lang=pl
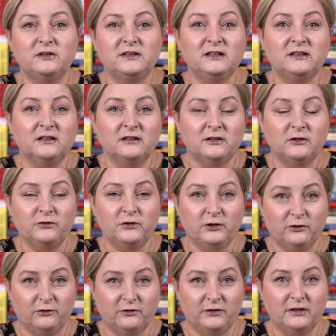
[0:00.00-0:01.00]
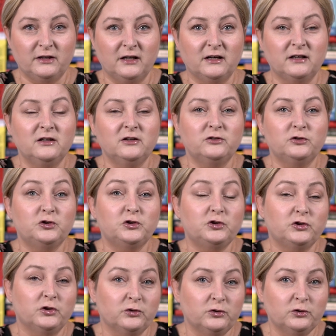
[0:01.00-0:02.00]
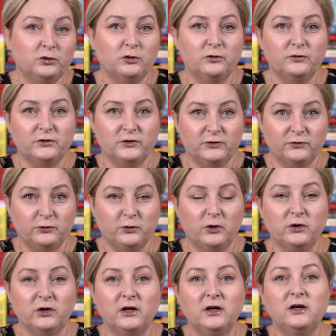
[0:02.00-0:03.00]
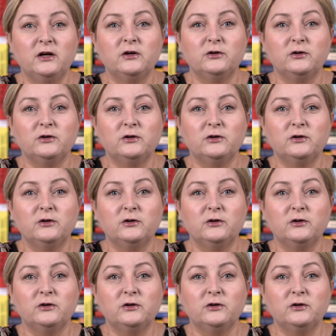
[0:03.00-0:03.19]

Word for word: zidentyfikowania szczątków zwłok